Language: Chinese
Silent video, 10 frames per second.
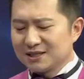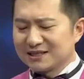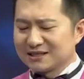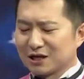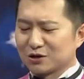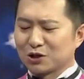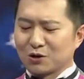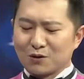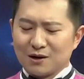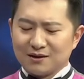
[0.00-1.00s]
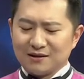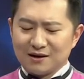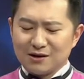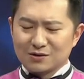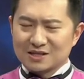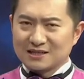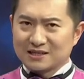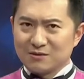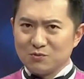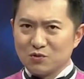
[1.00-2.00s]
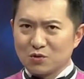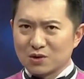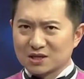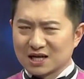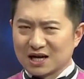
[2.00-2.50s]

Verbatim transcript: 这个小球能够在这个木棍